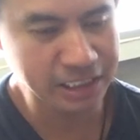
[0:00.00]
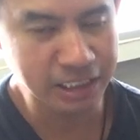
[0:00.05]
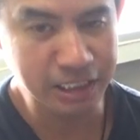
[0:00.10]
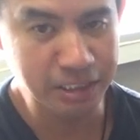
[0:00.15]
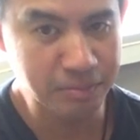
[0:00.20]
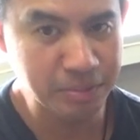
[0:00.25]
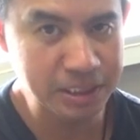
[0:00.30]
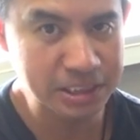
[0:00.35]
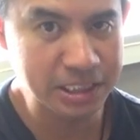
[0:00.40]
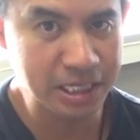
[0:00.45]
ช
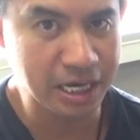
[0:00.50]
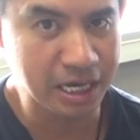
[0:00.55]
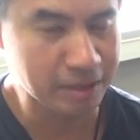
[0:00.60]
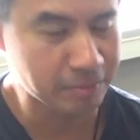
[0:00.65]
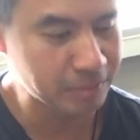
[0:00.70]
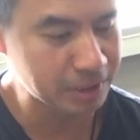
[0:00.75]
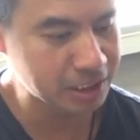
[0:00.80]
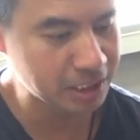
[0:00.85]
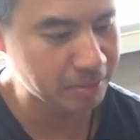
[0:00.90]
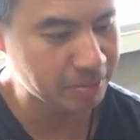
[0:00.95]
นิดพิเศษ
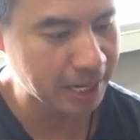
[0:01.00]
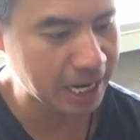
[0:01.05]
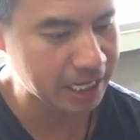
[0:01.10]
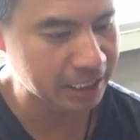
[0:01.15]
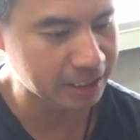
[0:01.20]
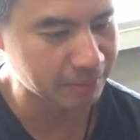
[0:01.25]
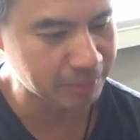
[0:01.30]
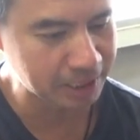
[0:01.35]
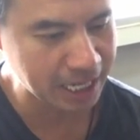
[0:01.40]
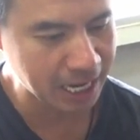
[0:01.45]
ไม่ใช่ผ้า
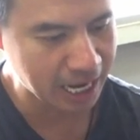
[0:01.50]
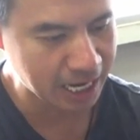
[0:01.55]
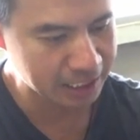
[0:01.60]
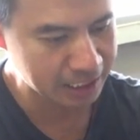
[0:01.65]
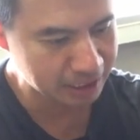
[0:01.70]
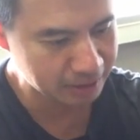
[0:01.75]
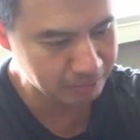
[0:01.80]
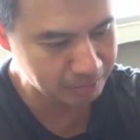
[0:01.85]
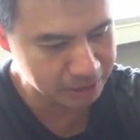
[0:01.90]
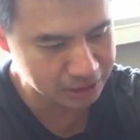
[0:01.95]
ธรรมดา
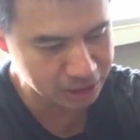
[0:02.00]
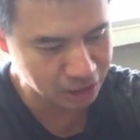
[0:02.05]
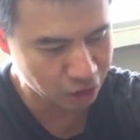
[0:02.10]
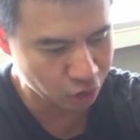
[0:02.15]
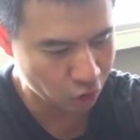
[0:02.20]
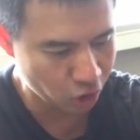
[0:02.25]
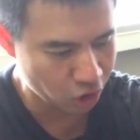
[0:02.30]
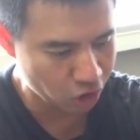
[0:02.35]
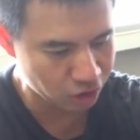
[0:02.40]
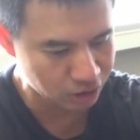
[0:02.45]
นะครับมันจะ
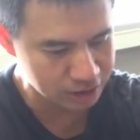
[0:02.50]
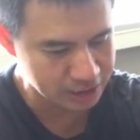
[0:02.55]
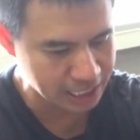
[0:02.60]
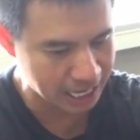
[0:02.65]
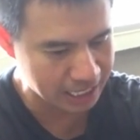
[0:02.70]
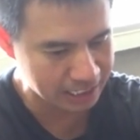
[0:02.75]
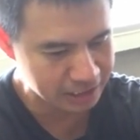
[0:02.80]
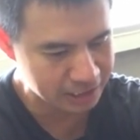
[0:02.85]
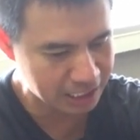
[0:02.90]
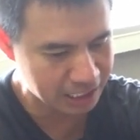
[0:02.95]
กรอง
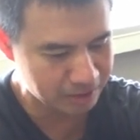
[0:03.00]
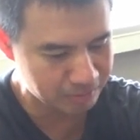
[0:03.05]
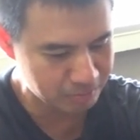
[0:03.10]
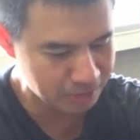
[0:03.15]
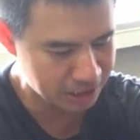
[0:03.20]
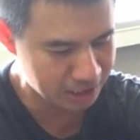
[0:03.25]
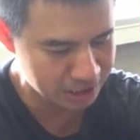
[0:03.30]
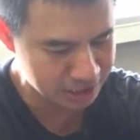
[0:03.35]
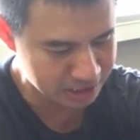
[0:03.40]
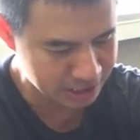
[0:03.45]
สารเค
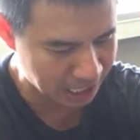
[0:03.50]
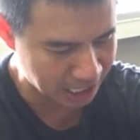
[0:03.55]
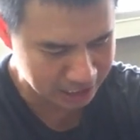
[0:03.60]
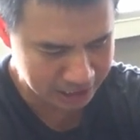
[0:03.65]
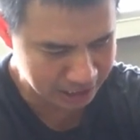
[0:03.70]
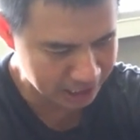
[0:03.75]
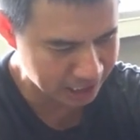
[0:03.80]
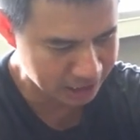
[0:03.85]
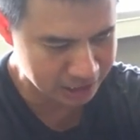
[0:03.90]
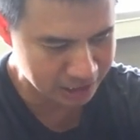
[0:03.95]
มีสา
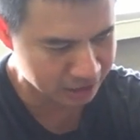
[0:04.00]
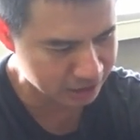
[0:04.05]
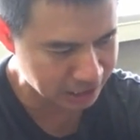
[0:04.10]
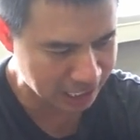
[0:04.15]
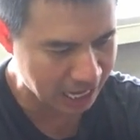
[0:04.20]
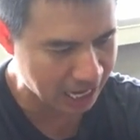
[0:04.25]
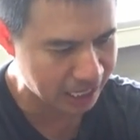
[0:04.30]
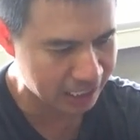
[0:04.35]
รอะไรต่า